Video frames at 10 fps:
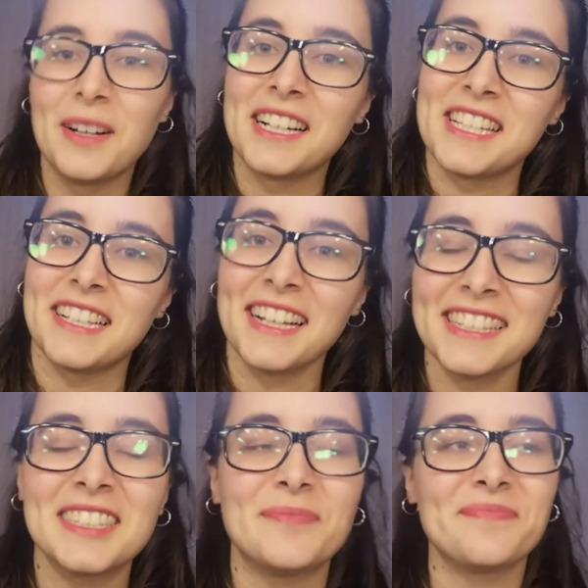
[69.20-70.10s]

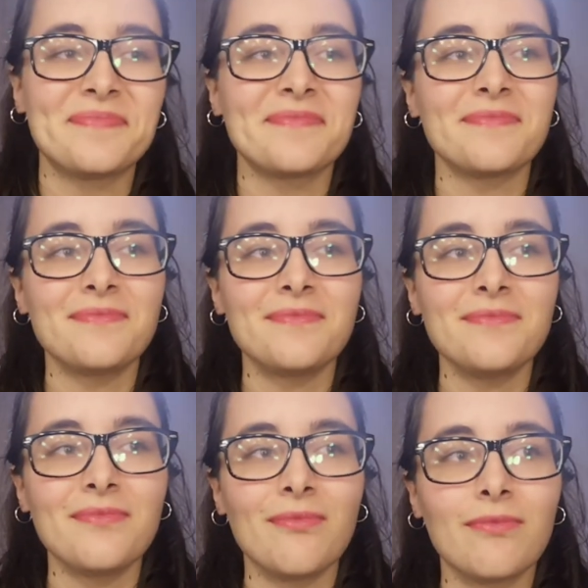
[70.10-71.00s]
bakışlar.
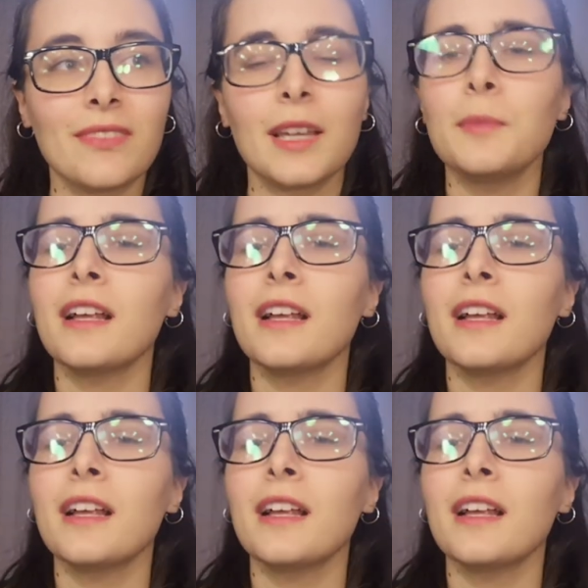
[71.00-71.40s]
Ya